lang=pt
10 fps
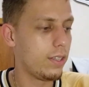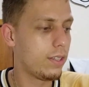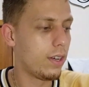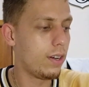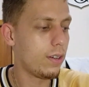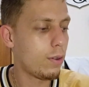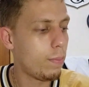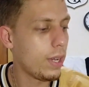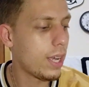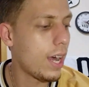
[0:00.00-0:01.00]
Então é
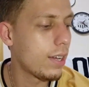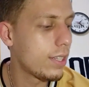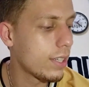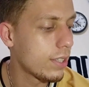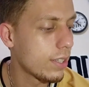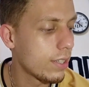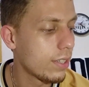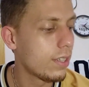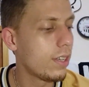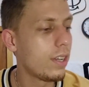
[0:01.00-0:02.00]
complicado, gente.
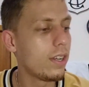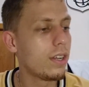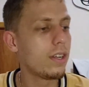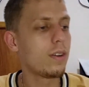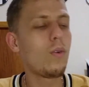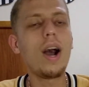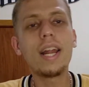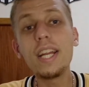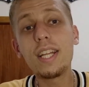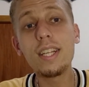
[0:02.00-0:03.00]

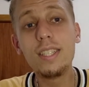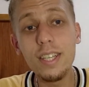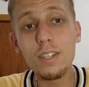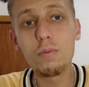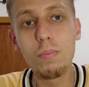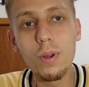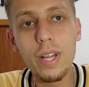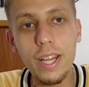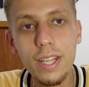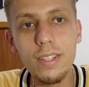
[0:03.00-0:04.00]
40 dias, pô,
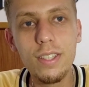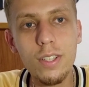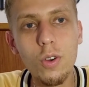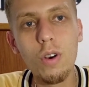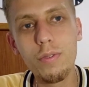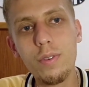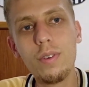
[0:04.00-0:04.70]
daí de novo.